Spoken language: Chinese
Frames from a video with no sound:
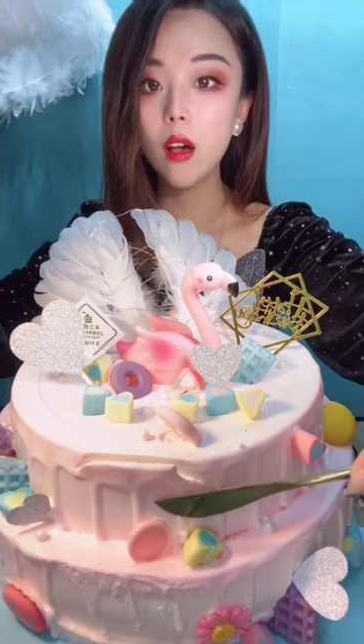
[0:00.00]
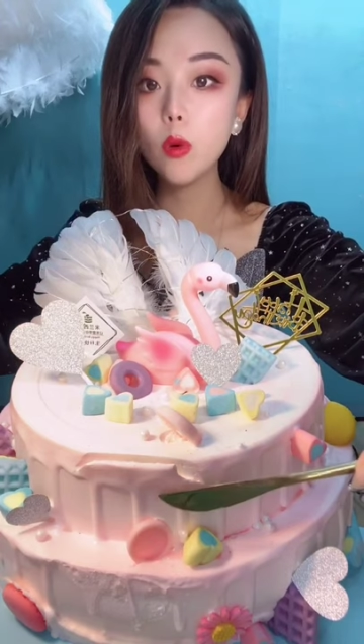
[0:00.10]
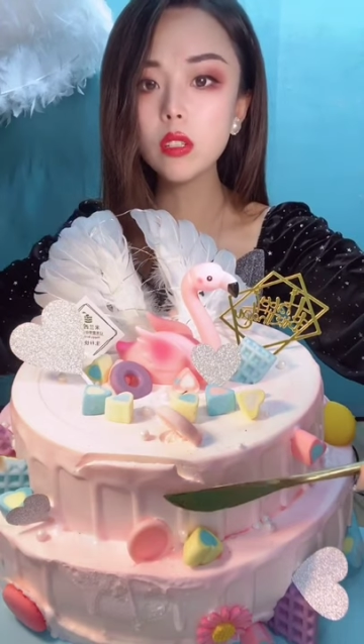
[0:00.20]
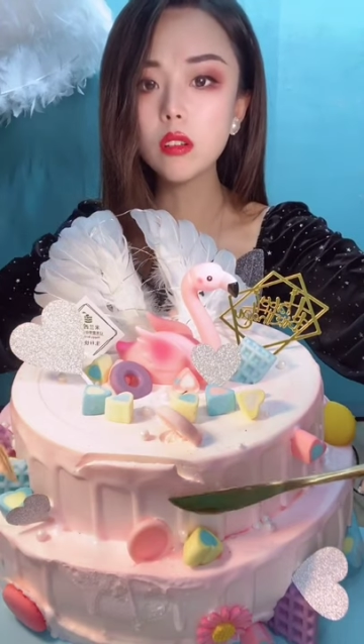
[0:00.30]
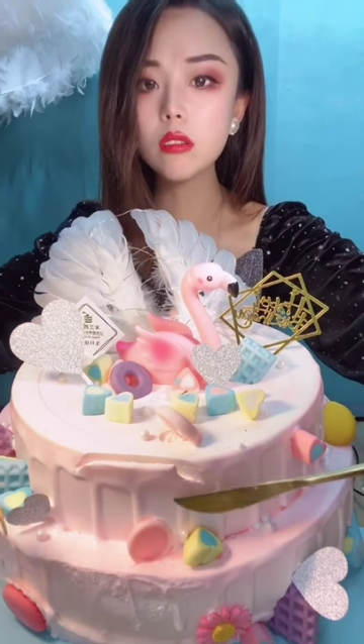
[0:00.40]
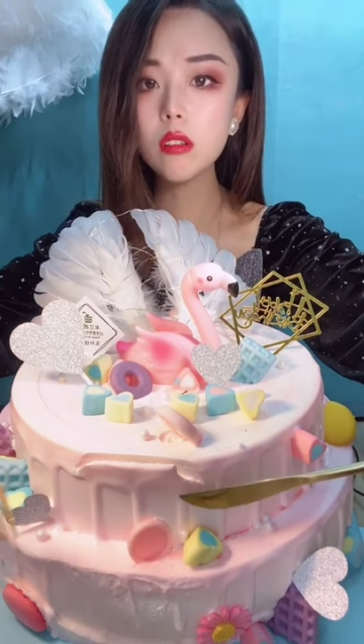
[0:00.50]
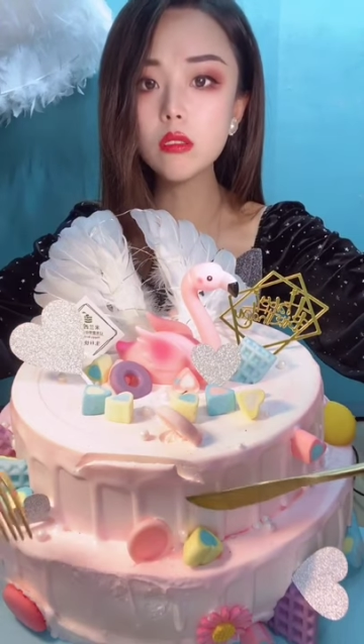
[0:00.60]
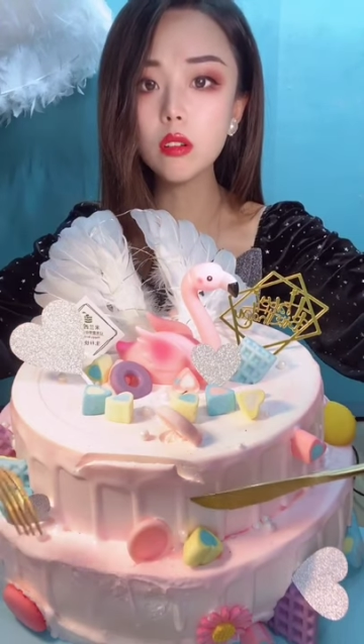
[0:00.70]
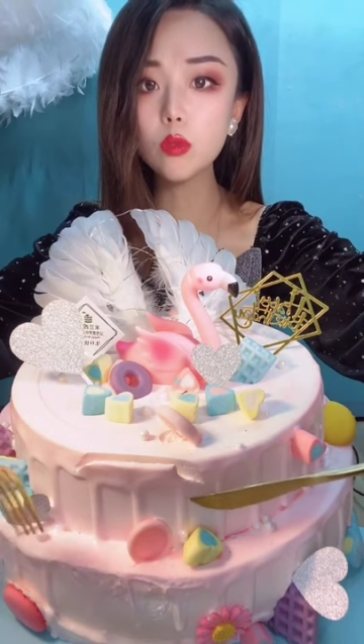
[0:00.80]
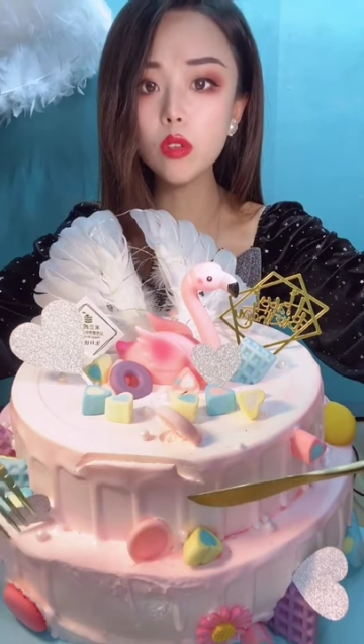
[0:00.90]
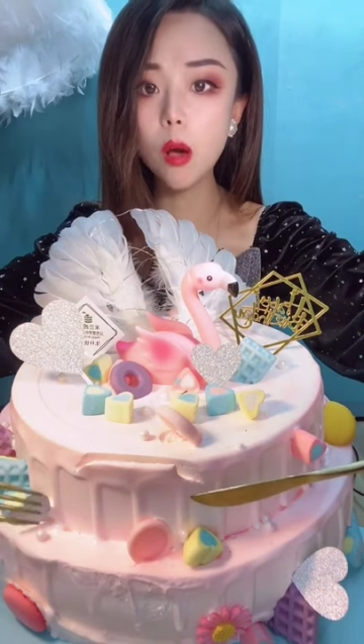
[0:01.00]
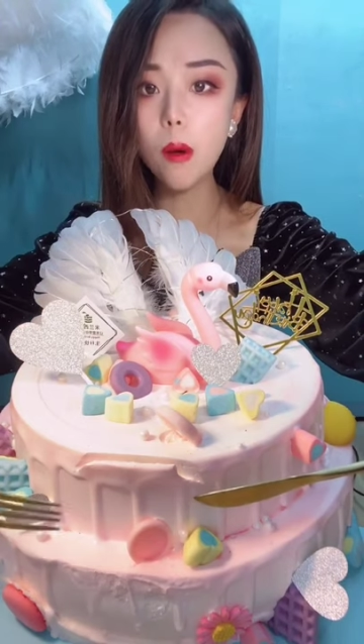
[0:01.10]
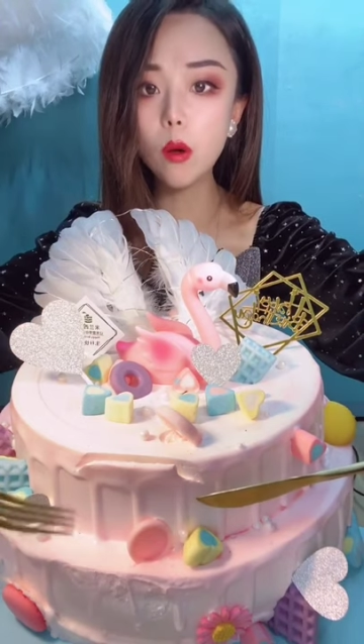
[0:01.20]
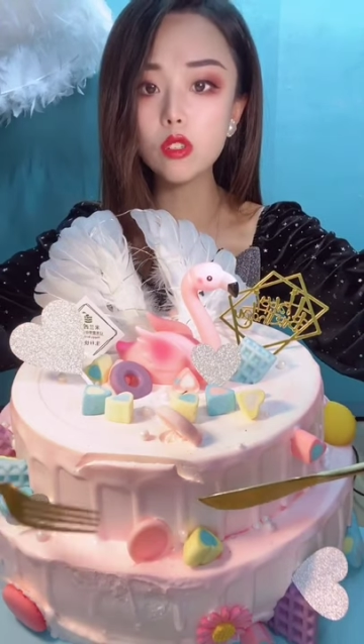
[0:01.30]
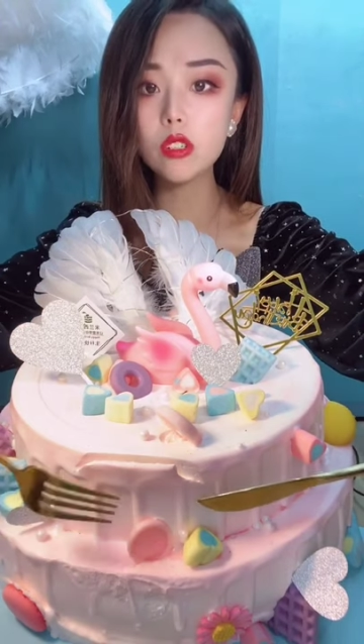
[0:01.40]
我想知道这个东西好
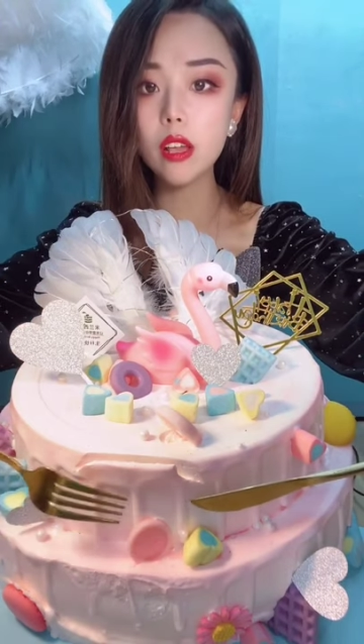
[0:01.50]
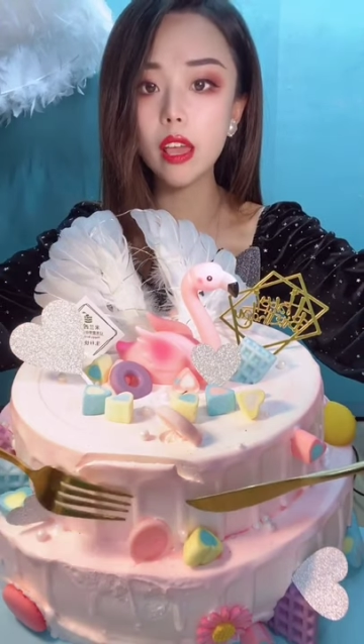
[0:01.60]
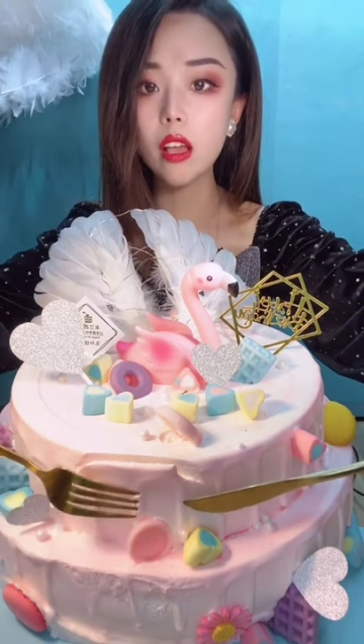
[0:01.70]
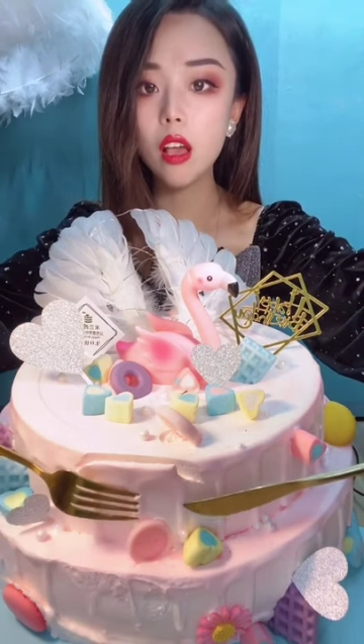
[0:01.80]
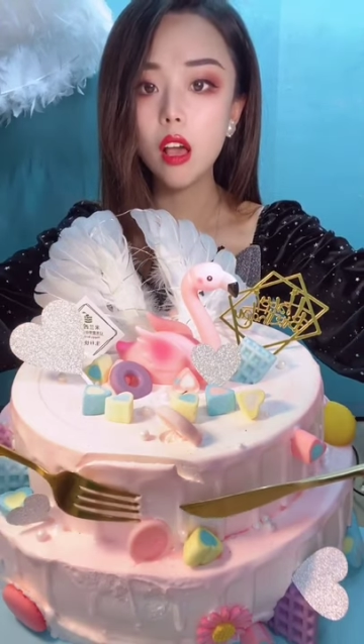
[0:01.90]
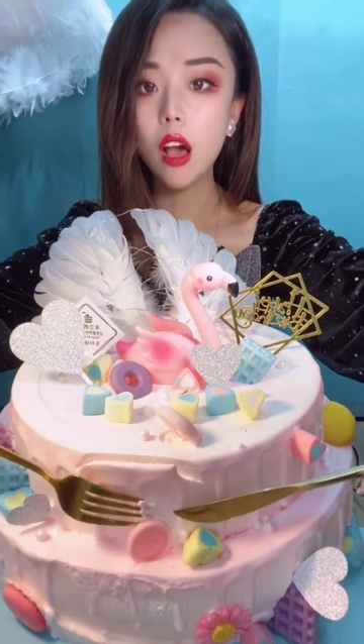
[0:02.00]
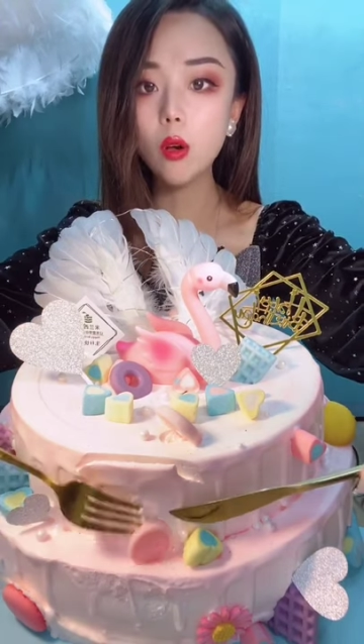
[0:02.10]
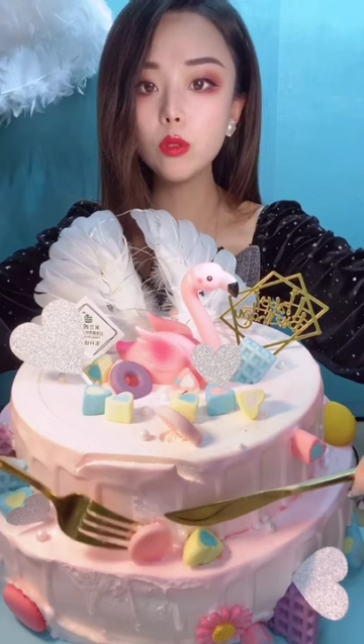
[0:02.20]
不好吃哎，好